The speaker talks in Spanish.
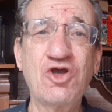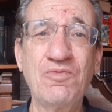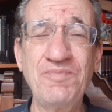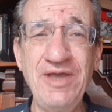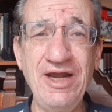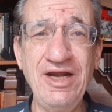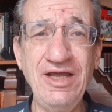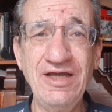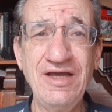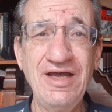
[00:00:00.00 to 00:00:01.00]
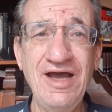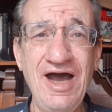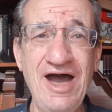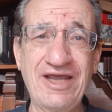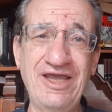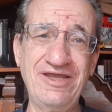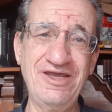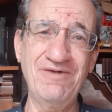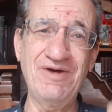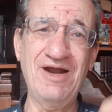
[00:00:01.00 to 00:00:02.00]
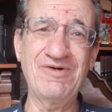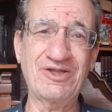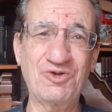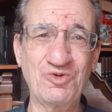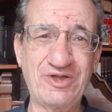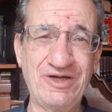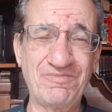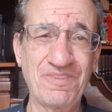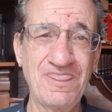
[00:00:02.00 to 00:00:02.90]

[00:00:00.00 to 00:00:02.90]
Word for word: conviene a quien lleva la batuta.